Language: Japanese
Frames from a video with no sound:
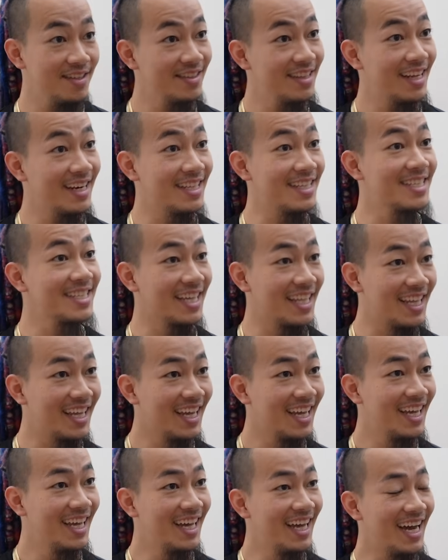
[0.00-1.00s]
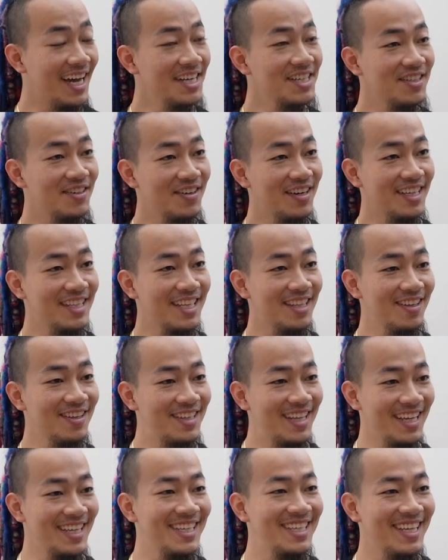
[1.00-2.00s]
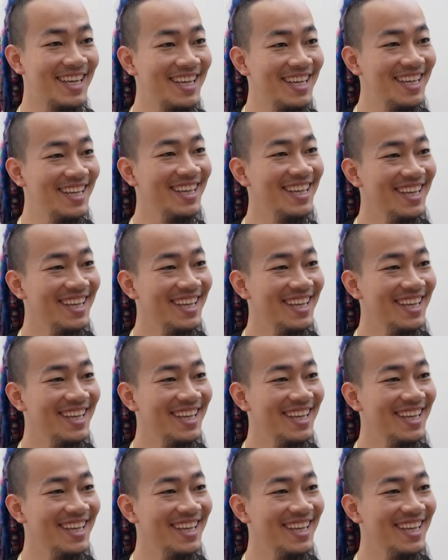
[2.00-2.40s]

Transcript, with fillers: 言ったらいいですかねあんこ型の体験